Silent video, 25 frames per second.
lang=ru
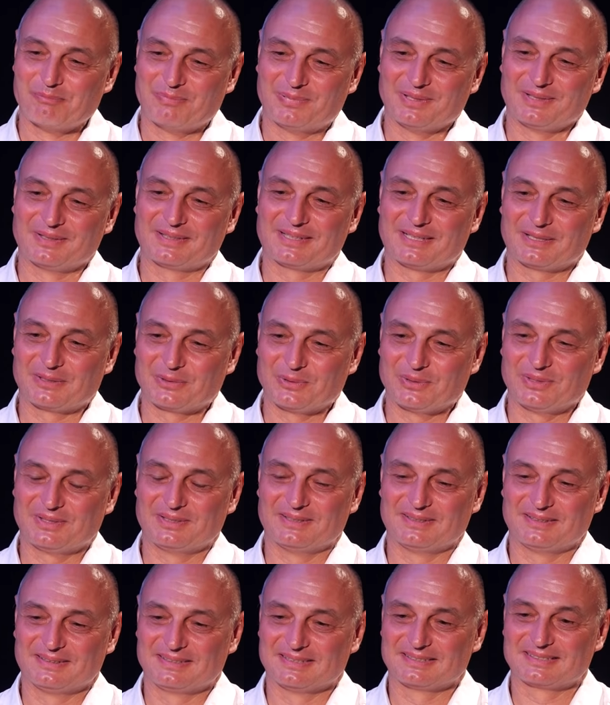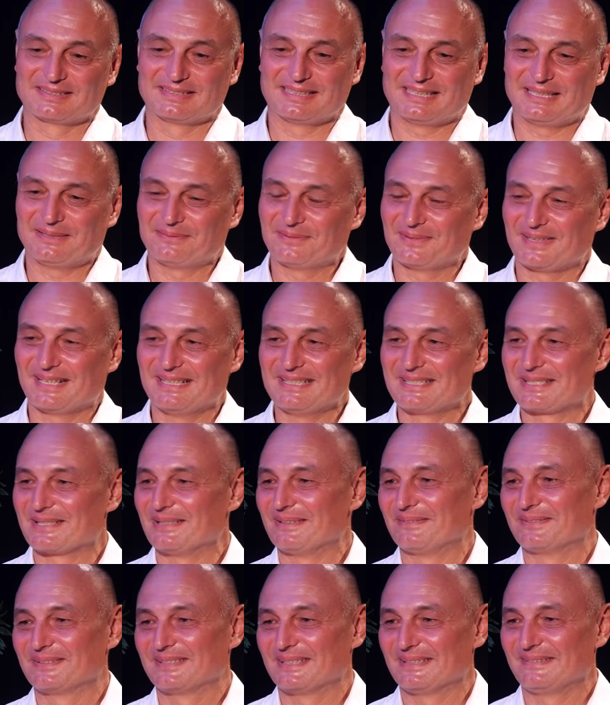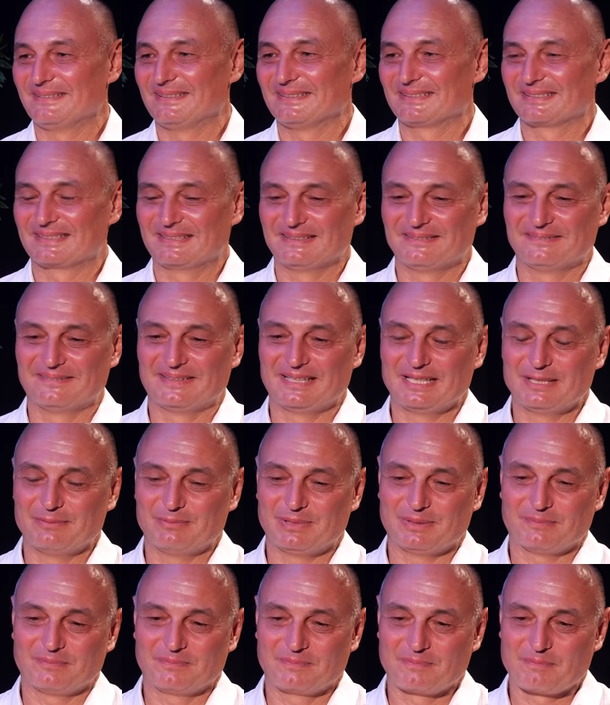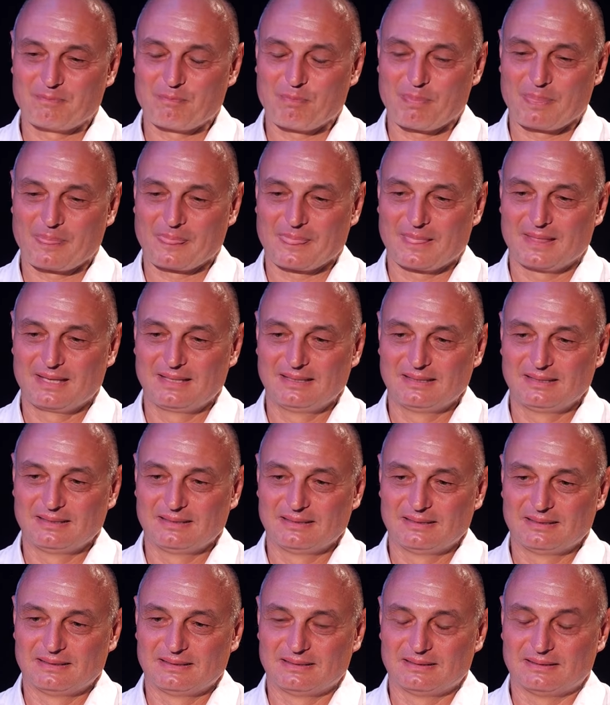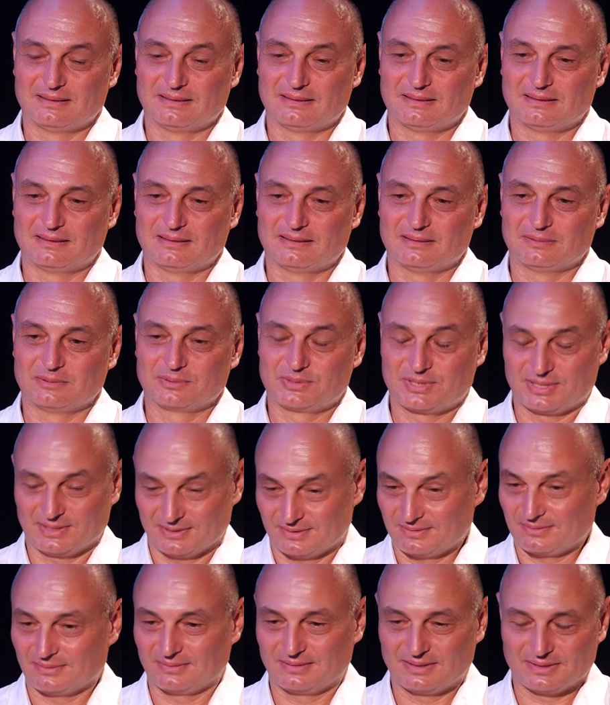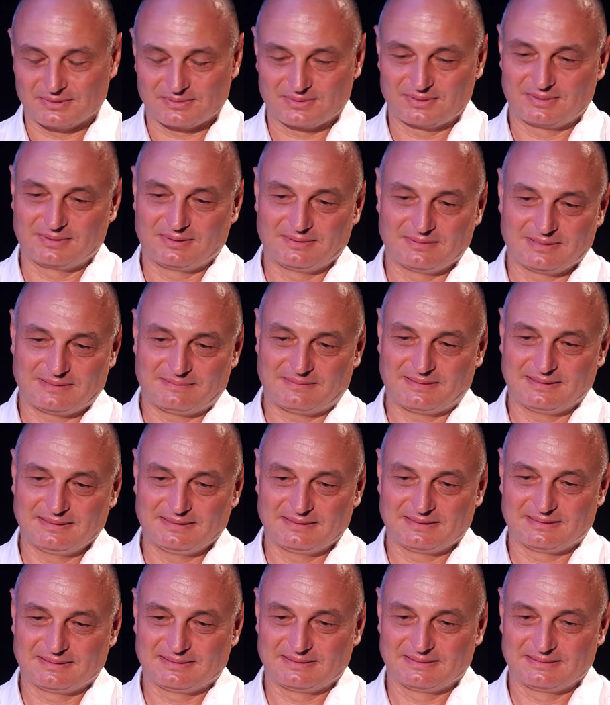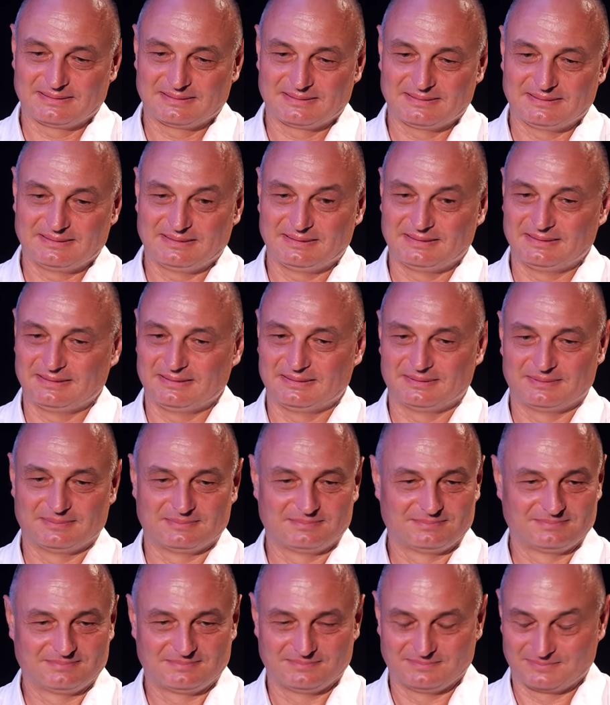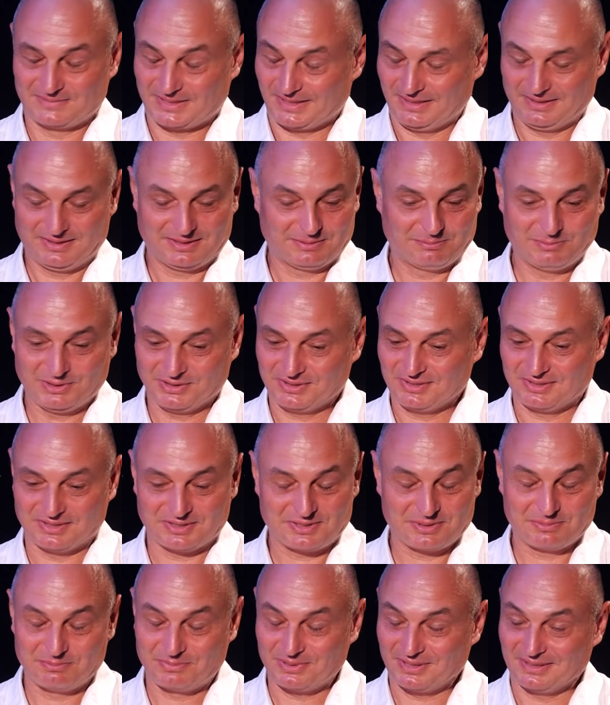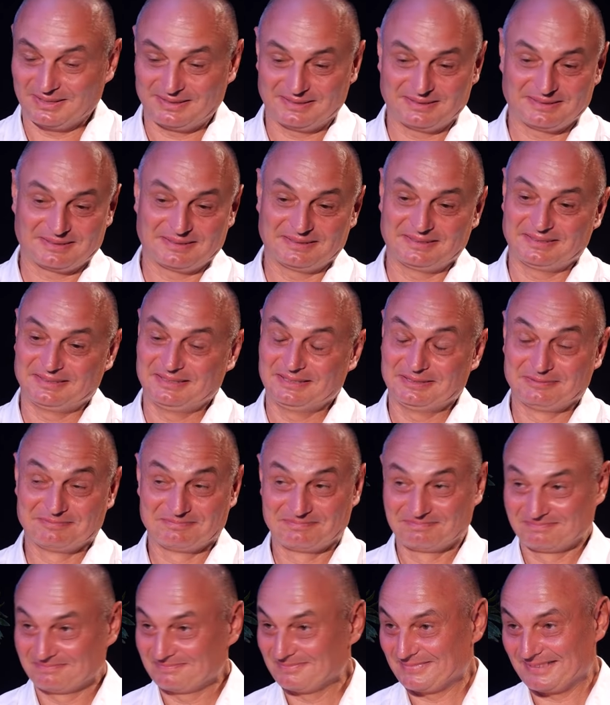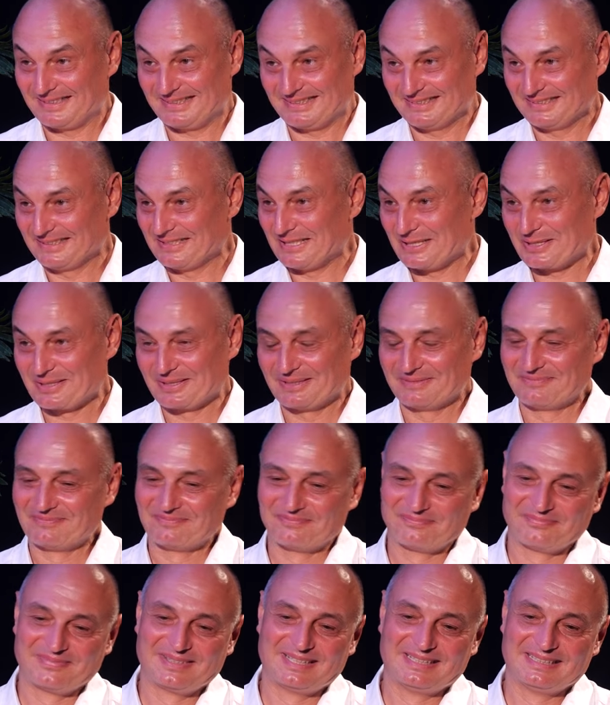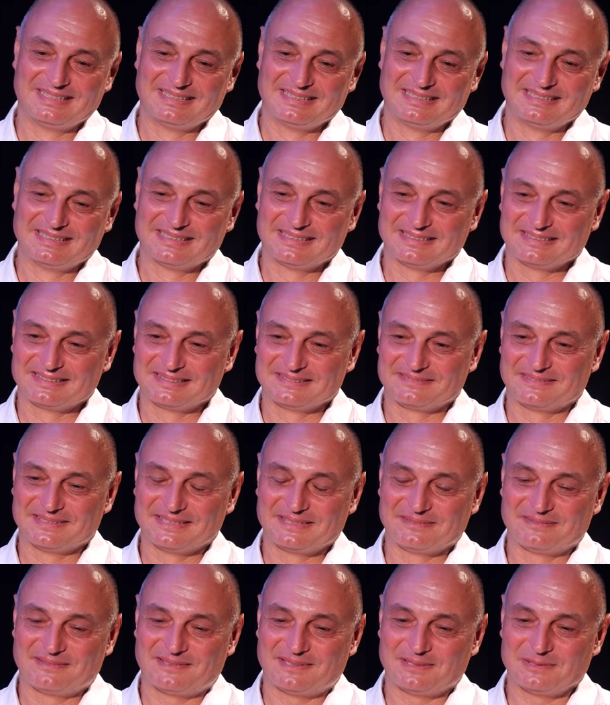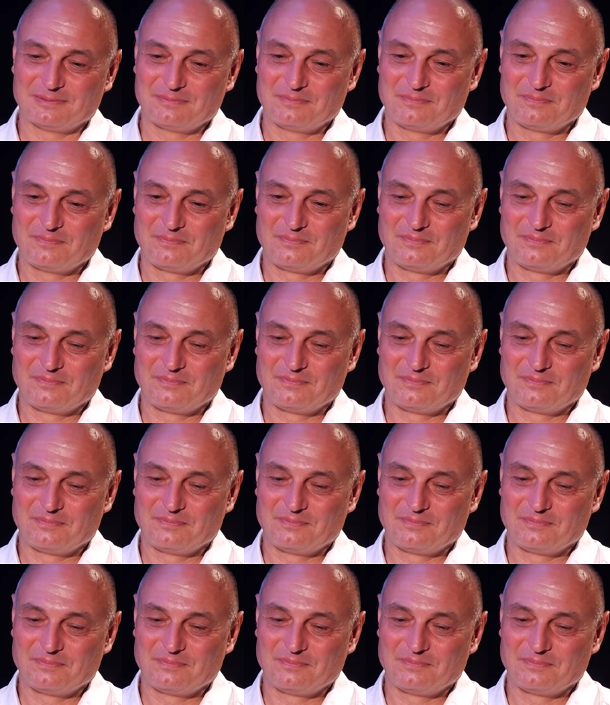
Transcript: Был такой ДСАП раньше, в советское время. Э, участвовал даже в соревнованиях и третье место на чемпионате России однажды завоевал.